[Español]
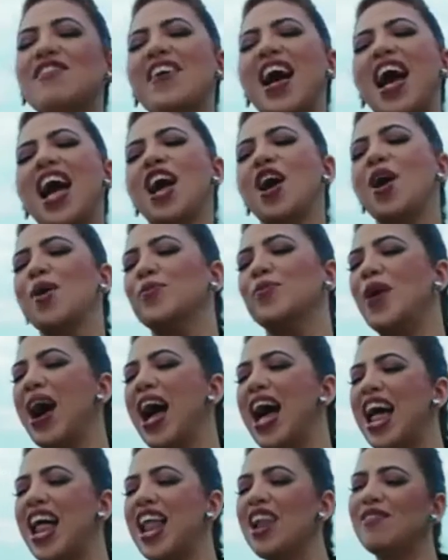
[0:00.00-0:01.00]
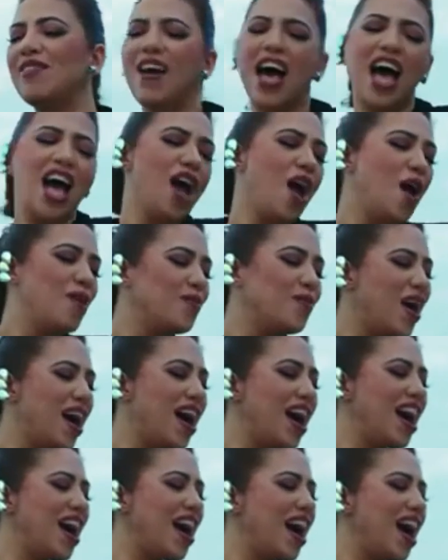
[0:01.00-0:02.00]
valerme por mí misma, pero a mí nunca
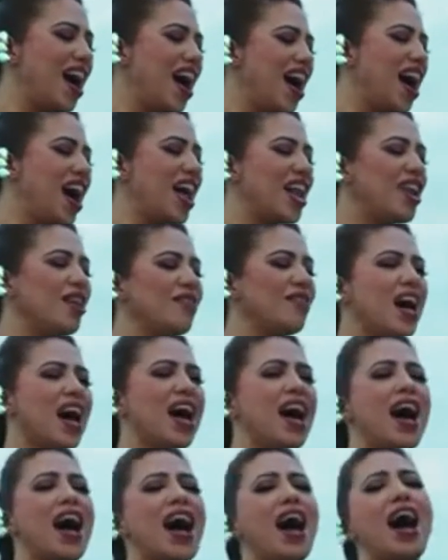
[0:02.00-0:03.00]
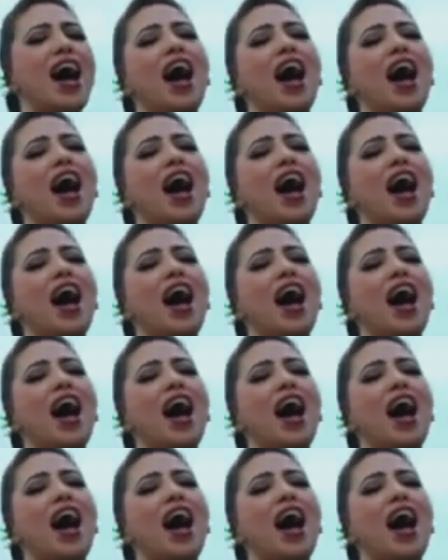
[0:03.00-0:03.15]
me gustó fregar pailas.